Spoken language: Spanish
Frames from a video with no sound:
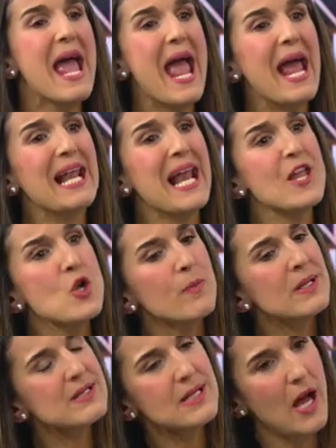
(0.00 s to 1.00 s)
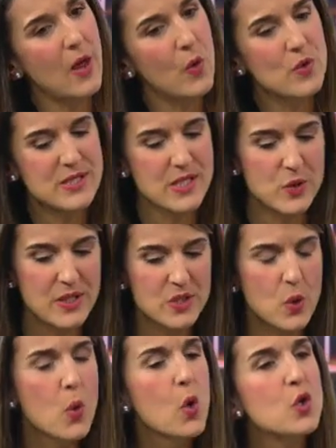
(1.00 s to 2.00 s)
El año pasado se
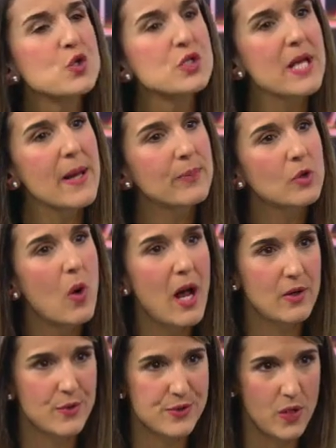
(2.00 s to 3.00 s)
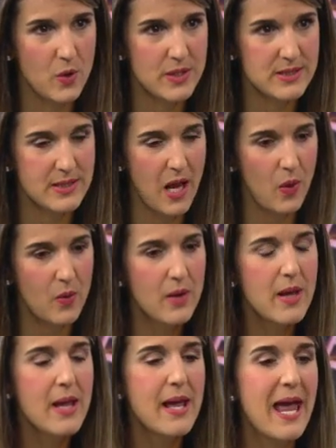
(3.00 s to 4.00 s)
solicitó un concepto al Consejo de Estado
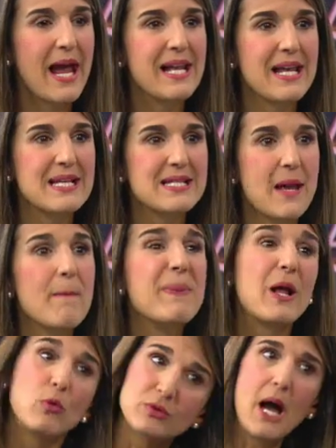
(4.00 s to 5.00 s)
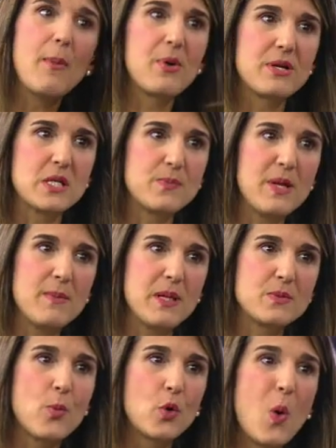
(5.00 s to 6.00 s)
en el que se preguntaba por esas
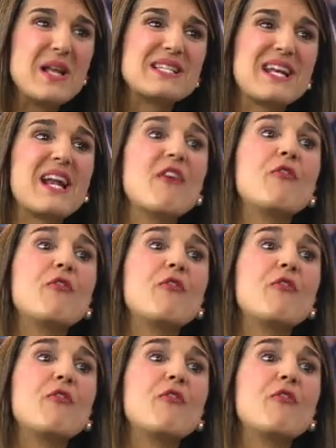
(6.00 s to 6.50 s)
primas, por cuál sería la